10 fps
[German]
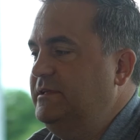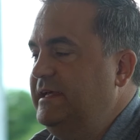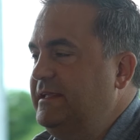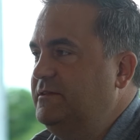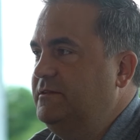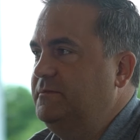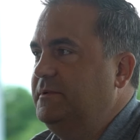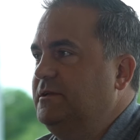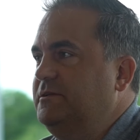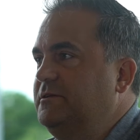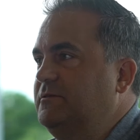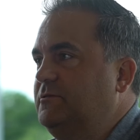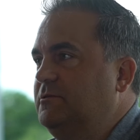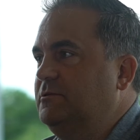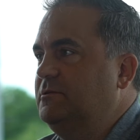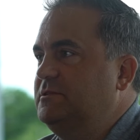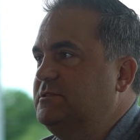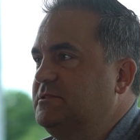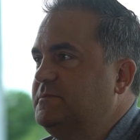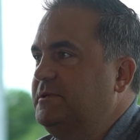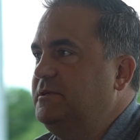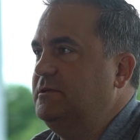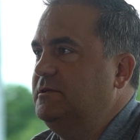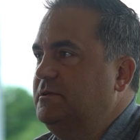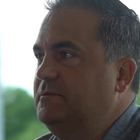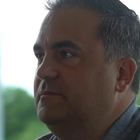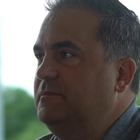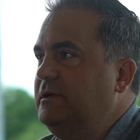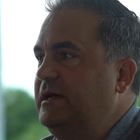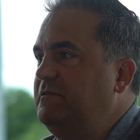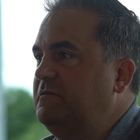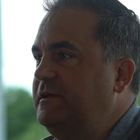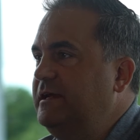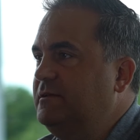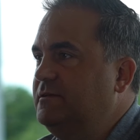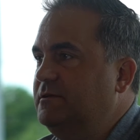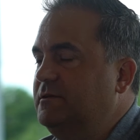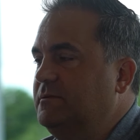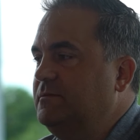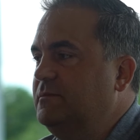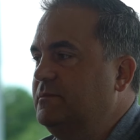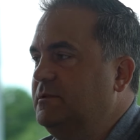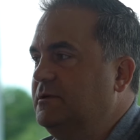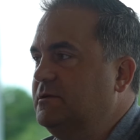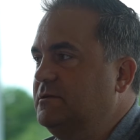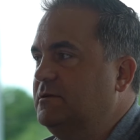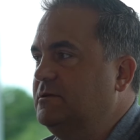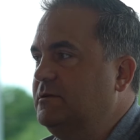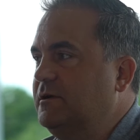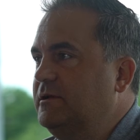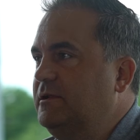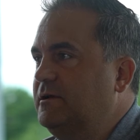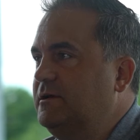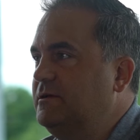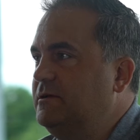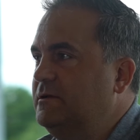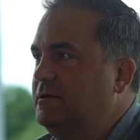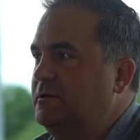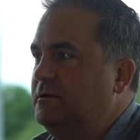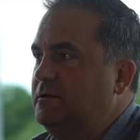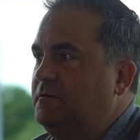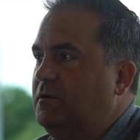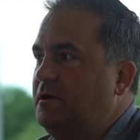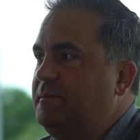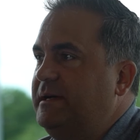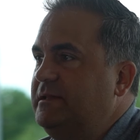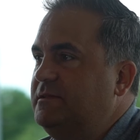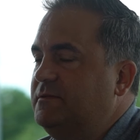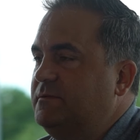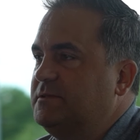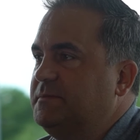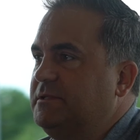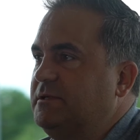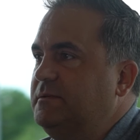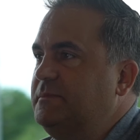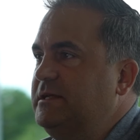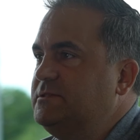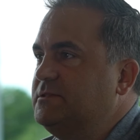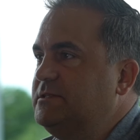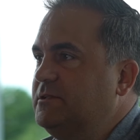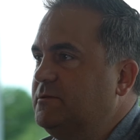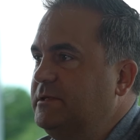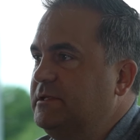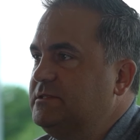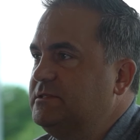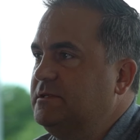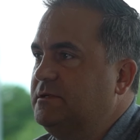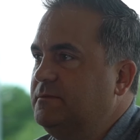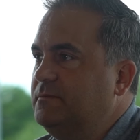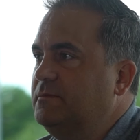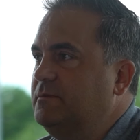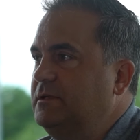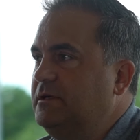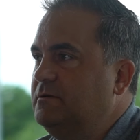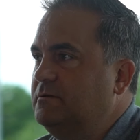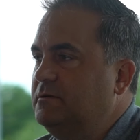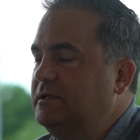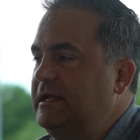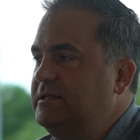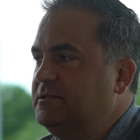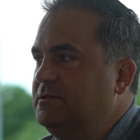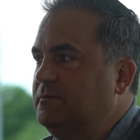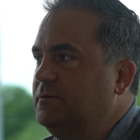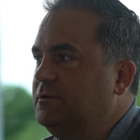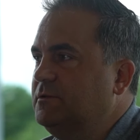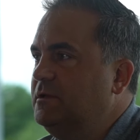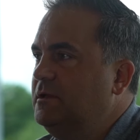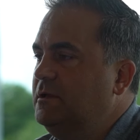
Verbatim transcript: die Ernte, die man dann irgendwo also jetzt mal ähm, einfährt ähm, nach, nach jahrelanger Vorarbeit, was wir da im Leistungszentrum jetzt ähm, ja, geleistet haben. Und